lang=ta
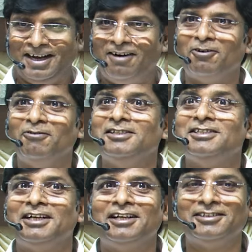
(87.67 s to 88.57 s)
அவர்
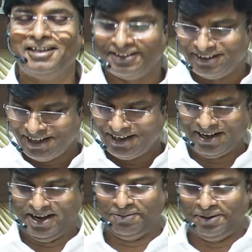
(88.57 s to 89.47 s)
வச்ச இடத்தை நான்
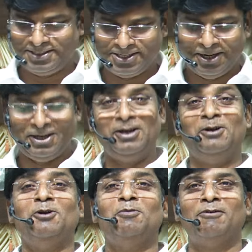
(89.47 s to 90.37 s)
தேடுறேன் பிரைசலா
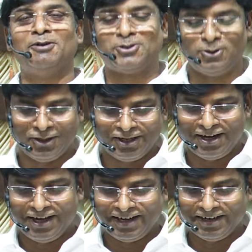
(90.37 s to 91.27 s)
இன்னும் அவர்
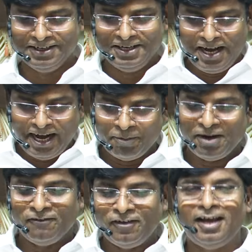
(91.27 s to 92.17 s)
சொல்லுகிறார் ஐ
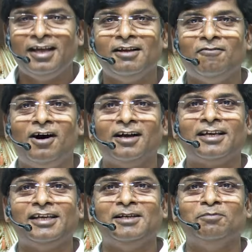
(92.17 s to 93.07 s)
மீன் வேத
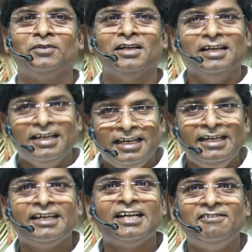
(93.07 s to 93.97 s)
வாக்கியம்
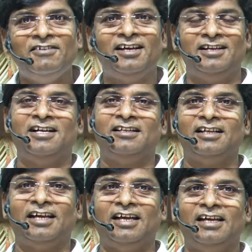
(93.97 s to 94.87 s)

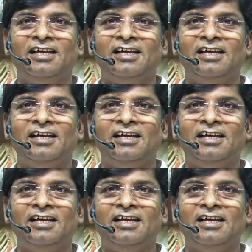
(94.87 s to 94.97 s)
நிறைவேறினதை